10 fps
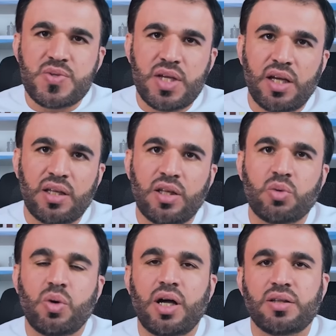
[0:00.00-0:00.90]

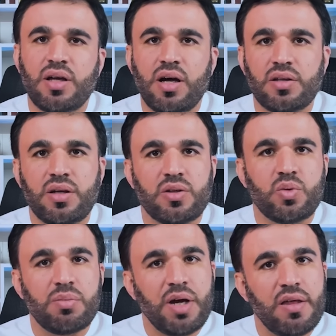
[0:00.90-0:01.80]
زادت
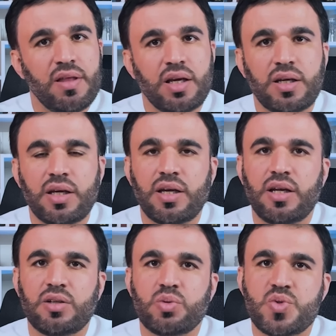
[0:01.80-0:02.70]
واحتاطت ومع ذلك هي
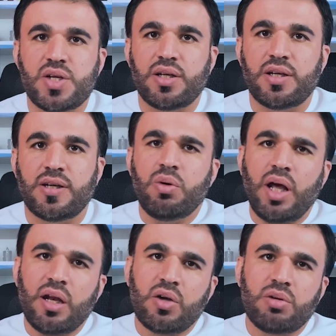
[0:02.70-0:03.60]
لا تصلي
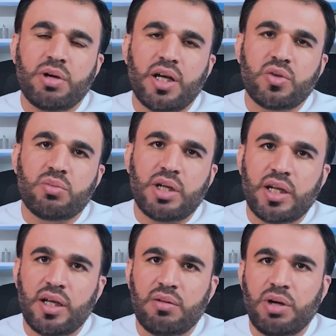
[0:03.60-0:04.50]
ولعلكم رأيتم
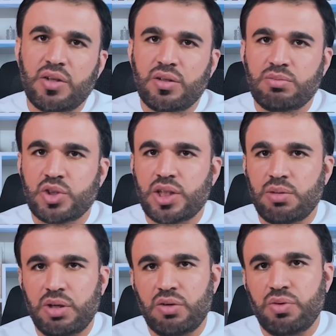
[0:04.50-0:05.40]
أن بعض
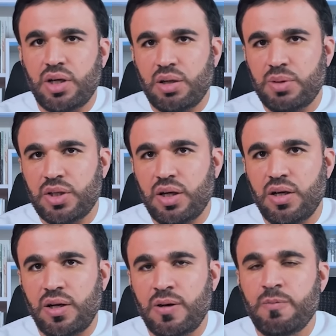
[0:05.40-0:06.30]
المسلمين في
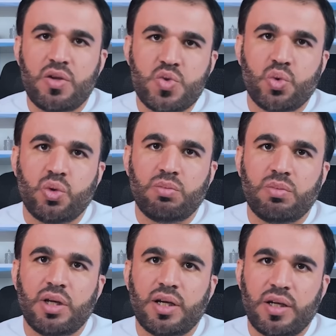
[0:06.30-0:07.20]
رمضان يصوم
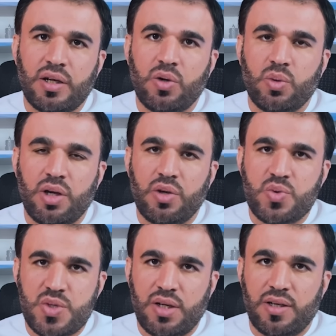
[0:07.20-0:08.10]
لكنه لا
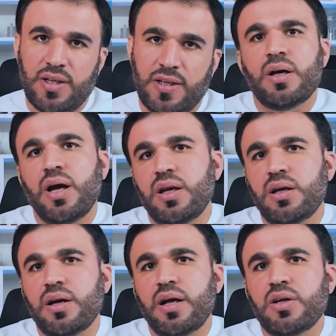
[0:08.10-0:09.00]
يصلي
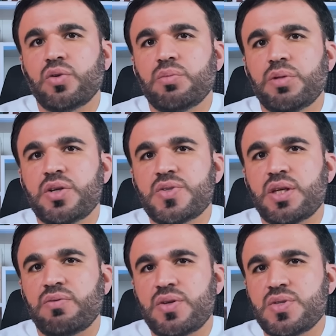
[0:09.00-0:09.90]
هل رأيتم من
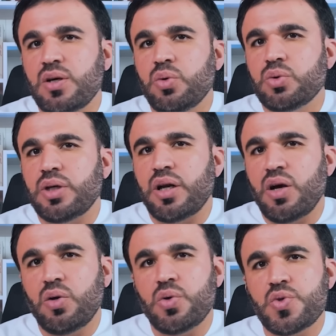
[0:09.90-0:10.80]
استفزه
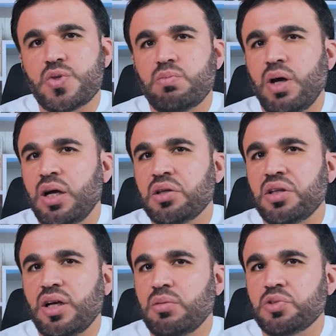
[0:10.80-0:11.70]
ترخص
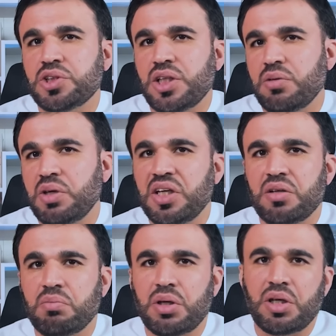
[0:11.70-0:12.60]
بعض
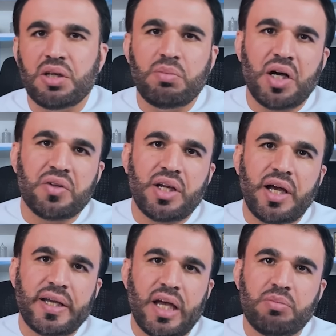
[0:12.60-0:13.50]
المسلمين ببعض
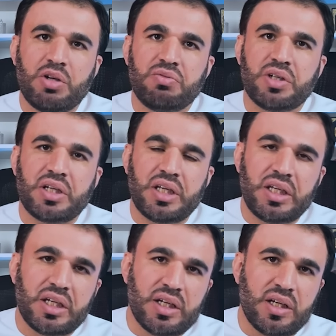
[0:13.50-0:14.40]
الأحكام
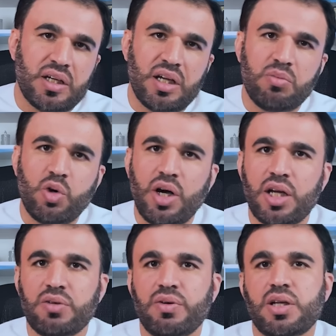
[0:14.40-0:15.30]
الفقهية المخالفة